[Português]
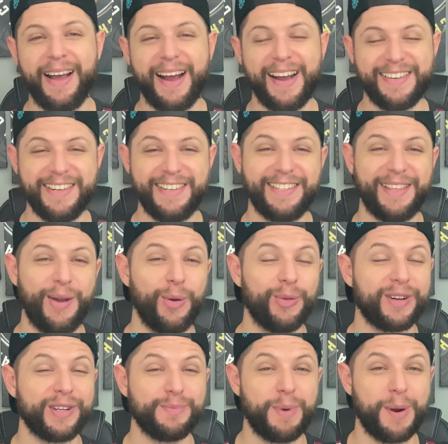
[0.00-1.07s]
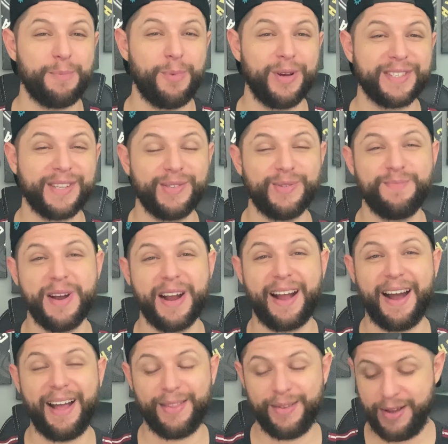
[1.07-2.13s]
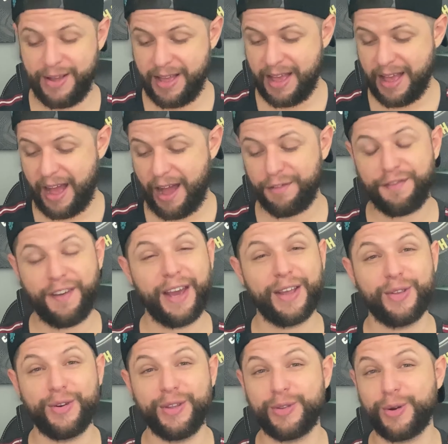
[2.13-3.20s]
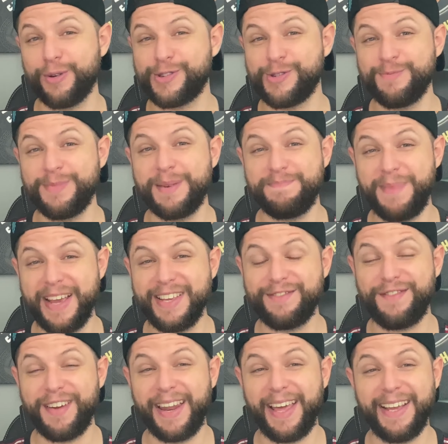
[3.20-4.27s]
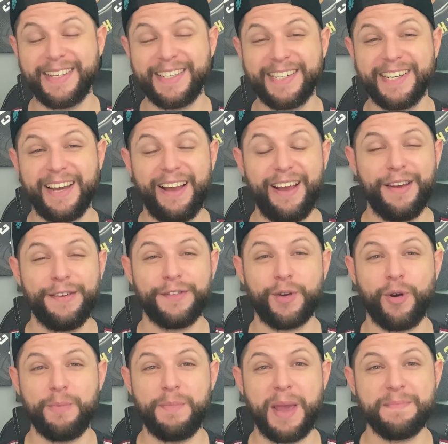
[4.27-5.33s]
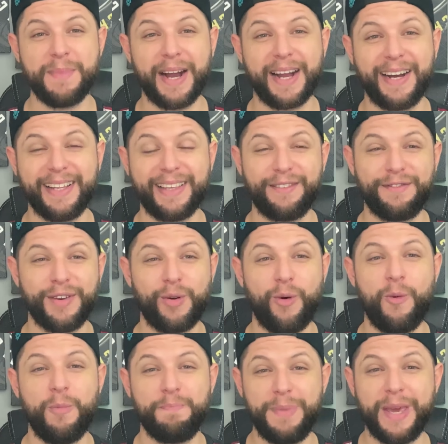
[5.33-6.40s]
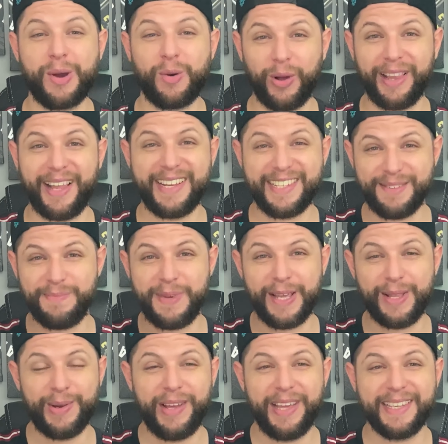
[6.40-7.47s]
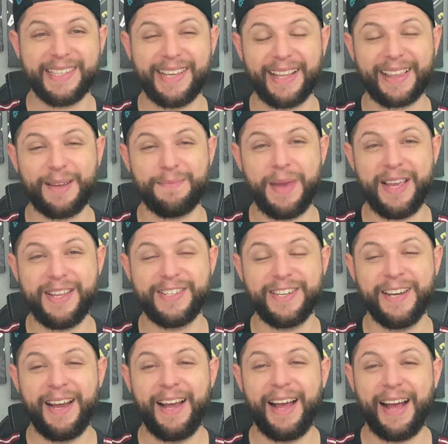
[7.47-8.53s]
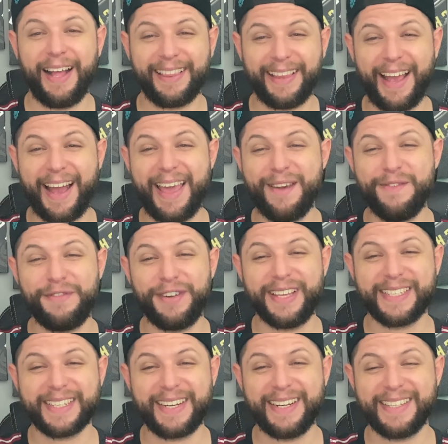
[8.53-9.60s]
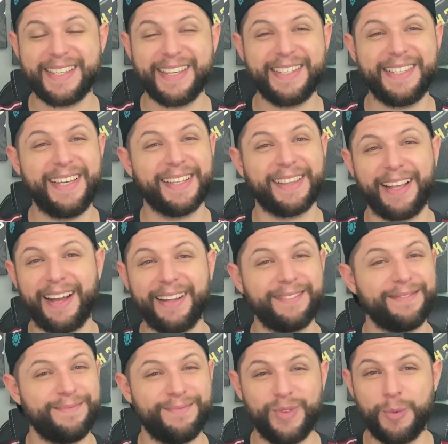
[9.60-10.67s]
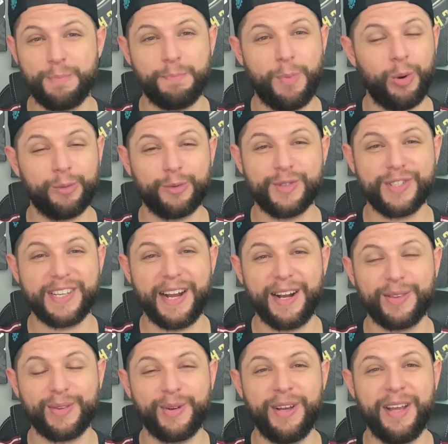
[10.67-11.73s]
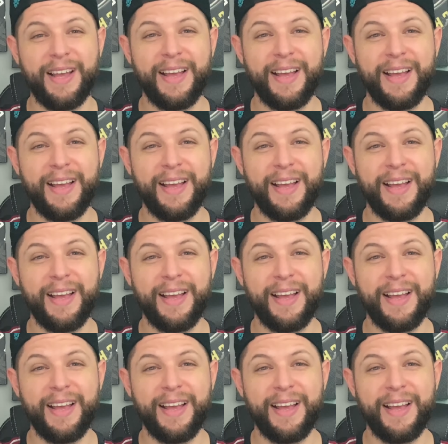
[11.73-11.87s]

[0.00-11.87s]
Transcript: A gente tem outras propostas no mercado. A Factory trouxe uma bem diferente, ficou bem bacana, ficou um picolé de milho, exatamente. Até a refrescânciazinha tá no ponto certo.